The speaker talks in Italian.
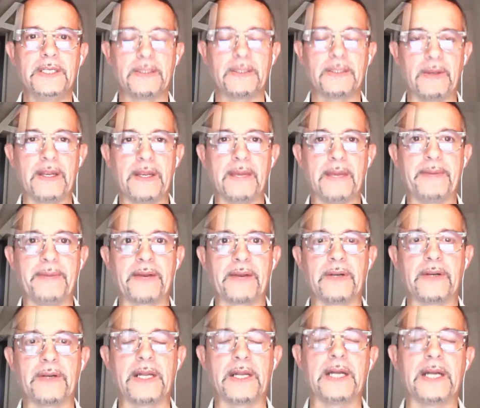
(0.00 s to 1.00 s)
Quindi la
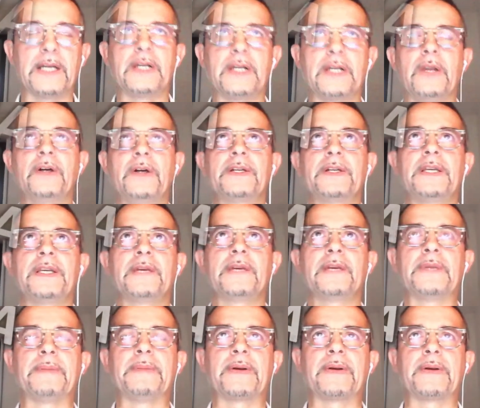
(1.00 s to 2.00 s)
parola gloria è
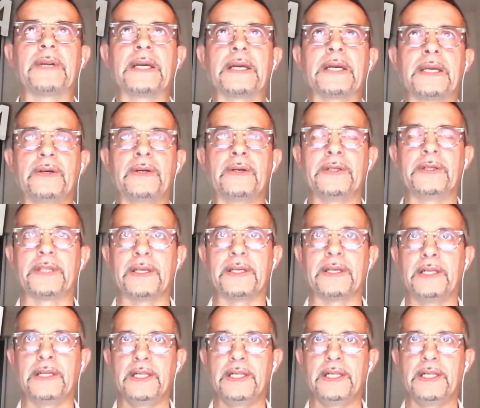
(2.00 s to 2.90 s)
una parola che conta,